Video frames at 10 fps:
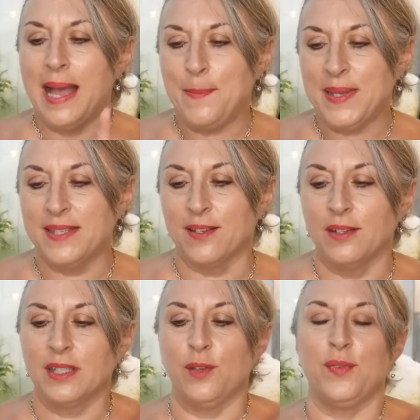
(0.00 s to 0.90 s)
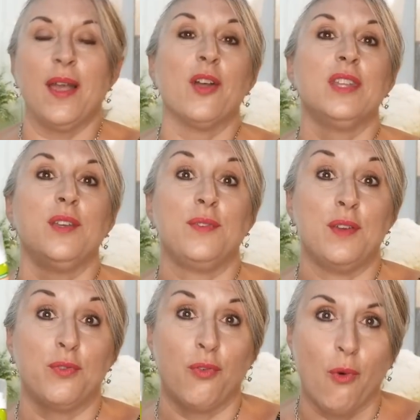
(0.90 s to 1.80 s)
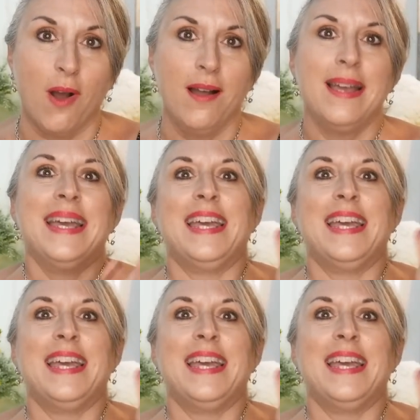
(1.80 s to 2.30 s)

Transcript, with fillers: apaisant, qui fait un effet froid